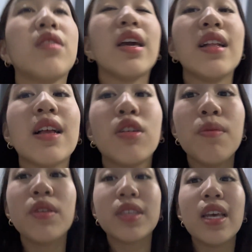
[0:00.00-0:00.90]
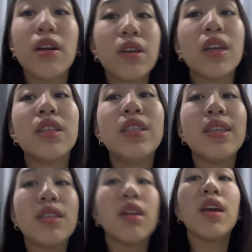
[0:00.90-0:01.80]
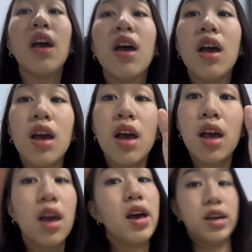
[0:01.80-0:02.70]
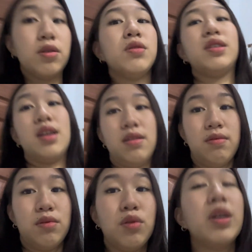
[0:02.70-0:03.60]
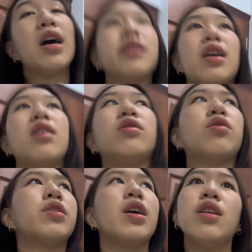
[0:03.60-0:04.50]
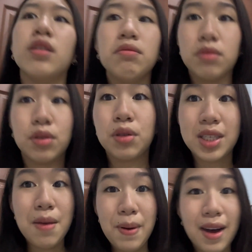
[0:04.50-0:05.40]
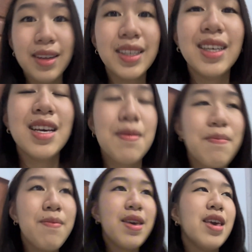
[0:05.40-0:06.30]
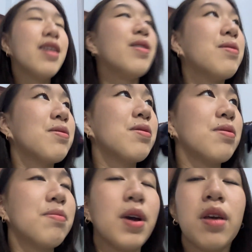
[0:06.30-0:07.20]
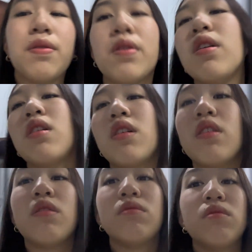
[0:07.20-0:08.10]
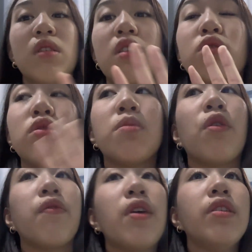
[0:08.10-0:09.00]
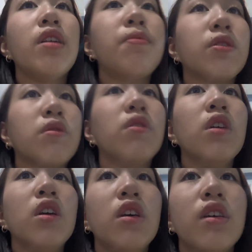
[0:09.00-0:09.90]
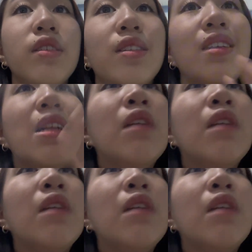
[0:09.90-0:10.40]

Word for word: Elle a commencé à regarder TikTok à cause d'elle. Ou grâce à elle, j'en sais rien, je sais pas. Mais euh, bref, elle, a, elle est totalement fan d'elle parce que les